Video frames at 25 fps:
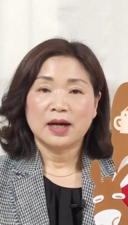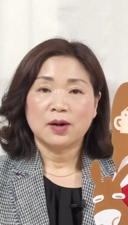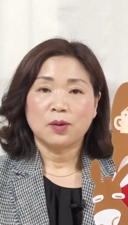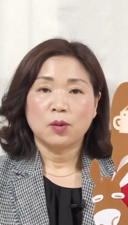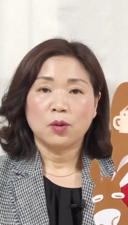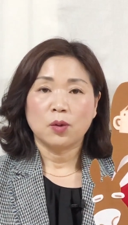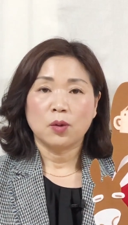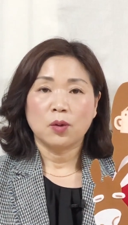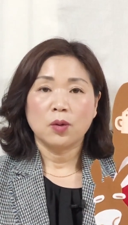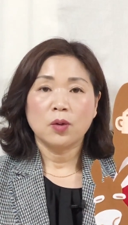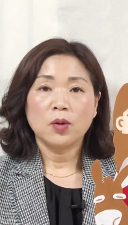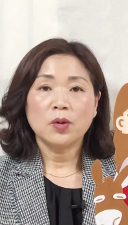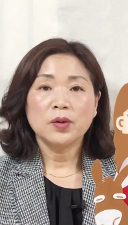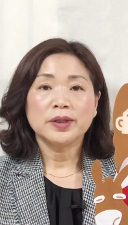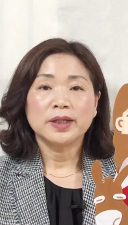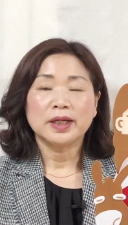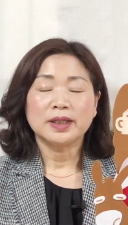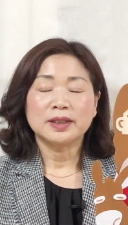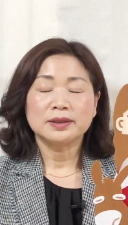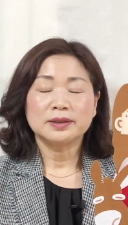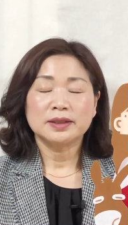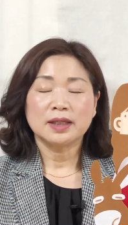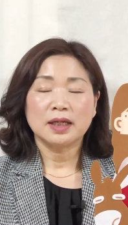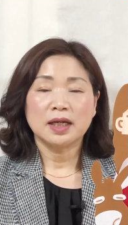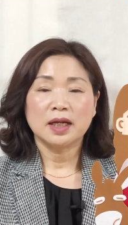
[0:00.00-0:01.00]
타고
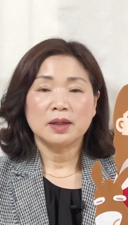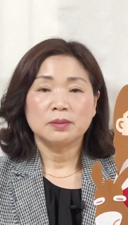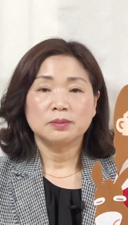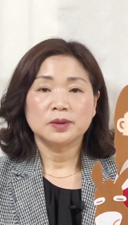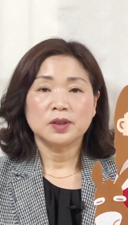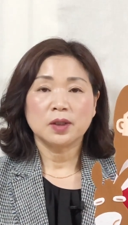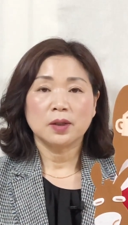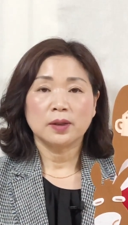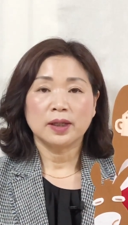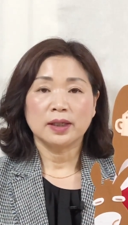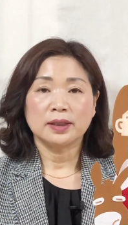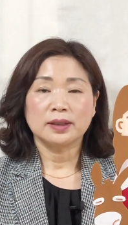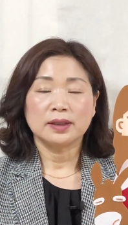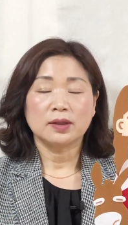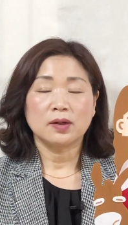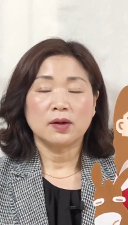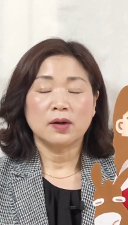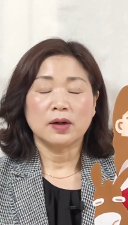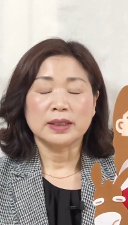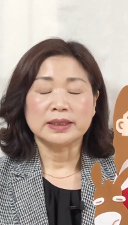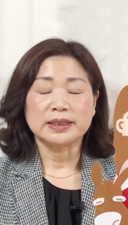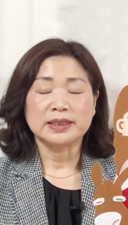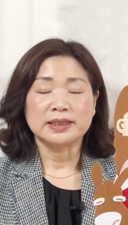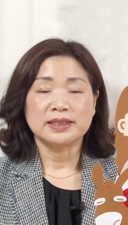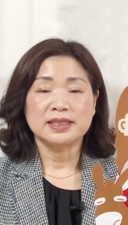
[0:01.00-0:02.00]
예루살렘 성에
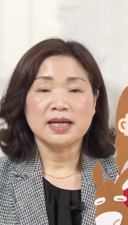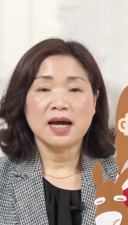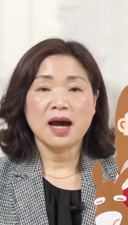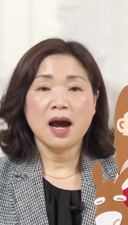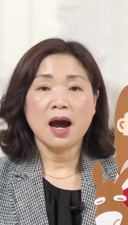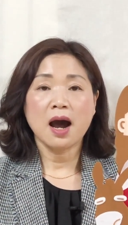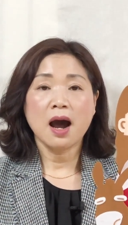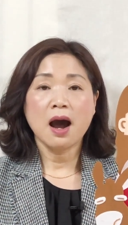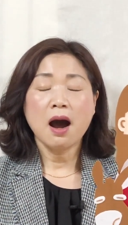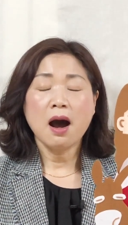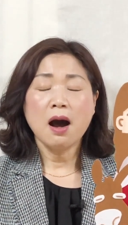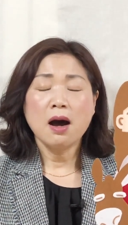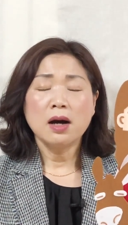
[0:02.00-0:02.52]
들어가시자